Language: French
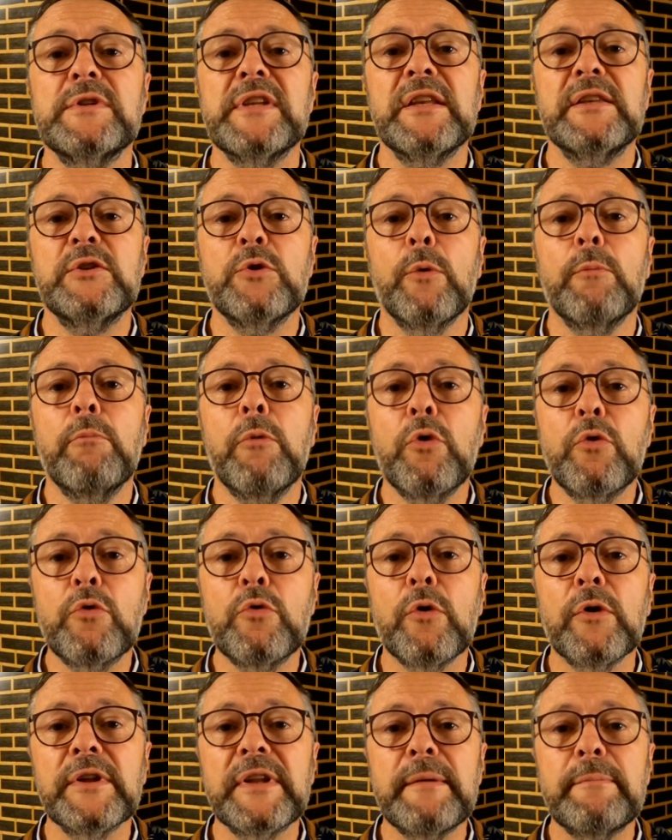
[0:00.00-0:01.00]
nous étions
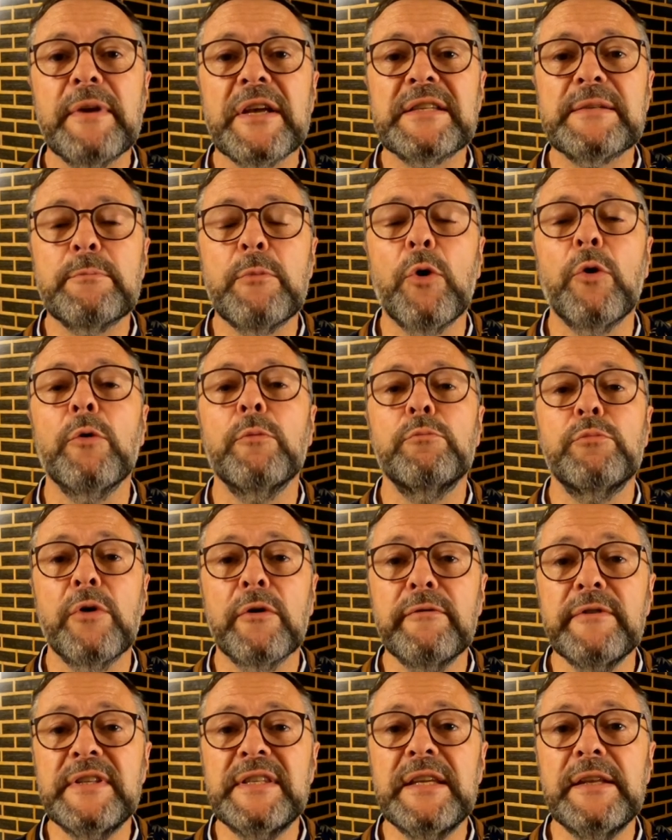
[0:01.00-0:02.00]
beaucoup en déplacement
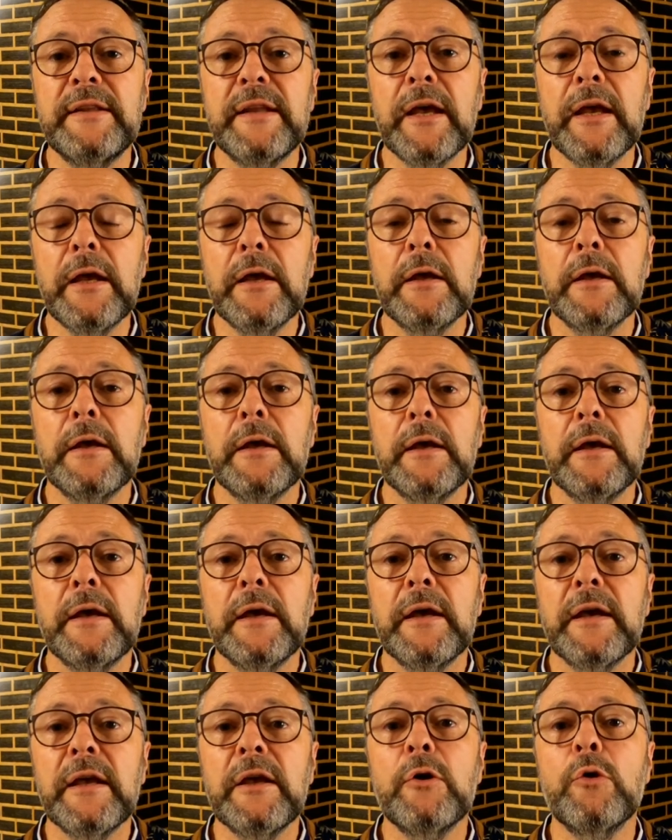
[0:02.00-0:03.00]
pour visiter
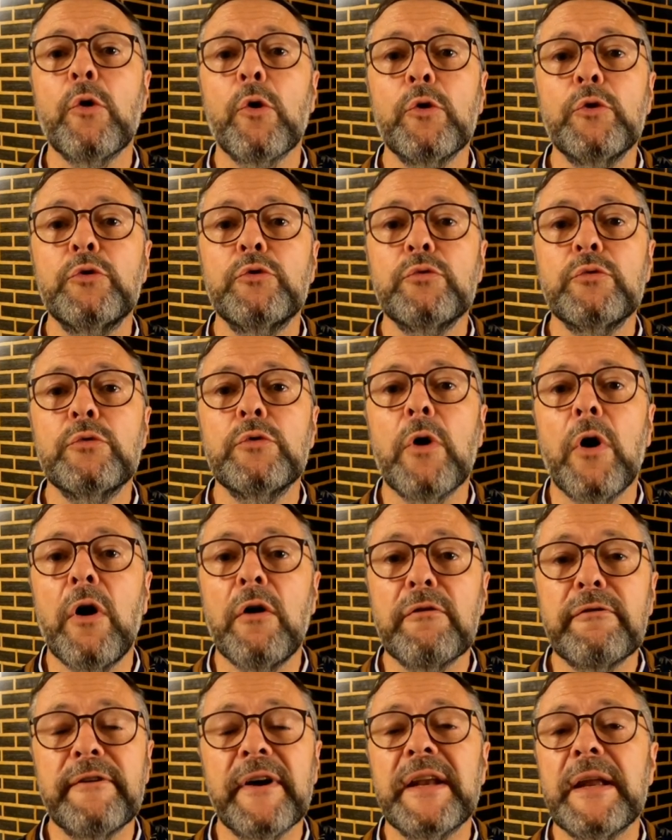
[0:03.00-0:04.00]
et au
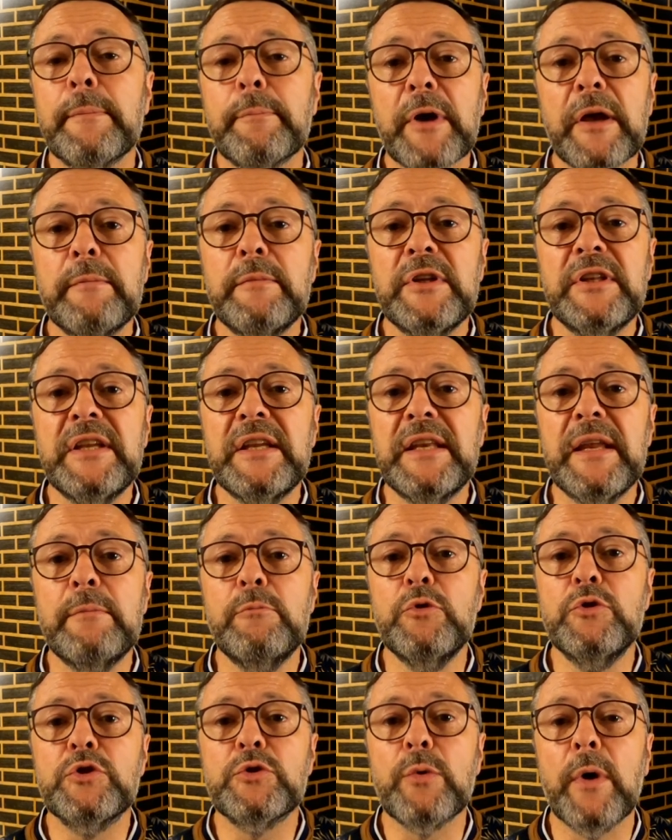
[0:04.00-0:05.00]
retour en fin d'après-midi
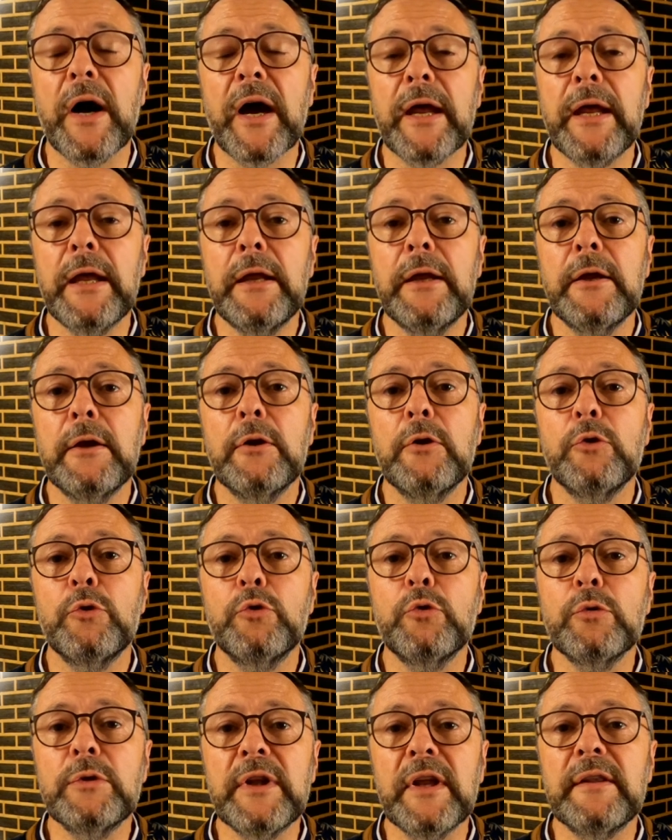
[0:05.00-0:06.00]
début de soirée,
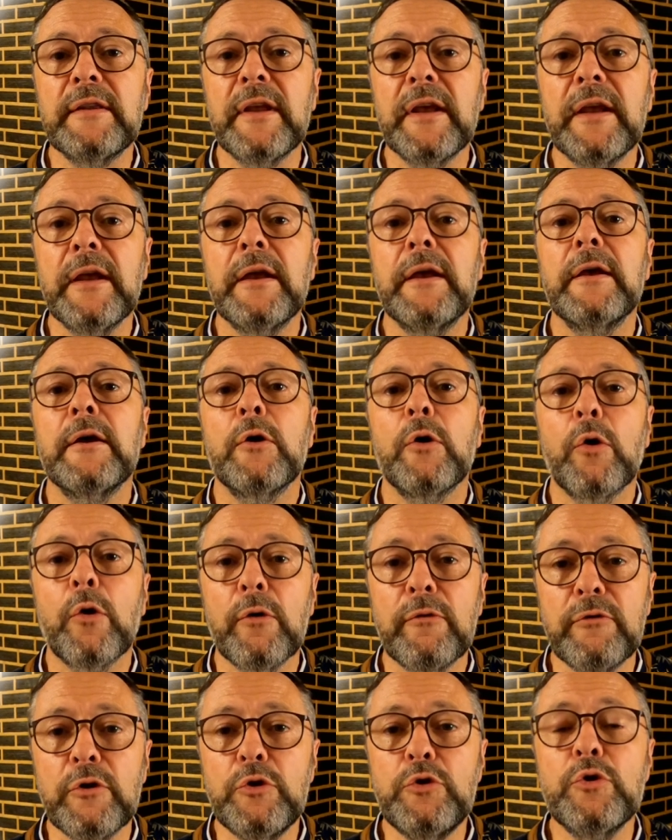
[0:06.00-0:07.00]
tout était
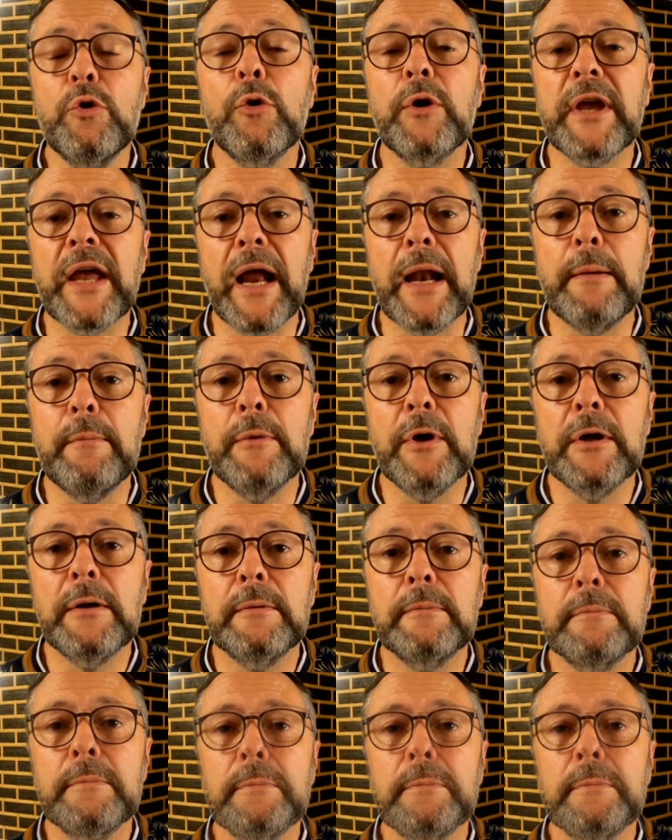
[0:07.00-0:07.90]
revenu au calme.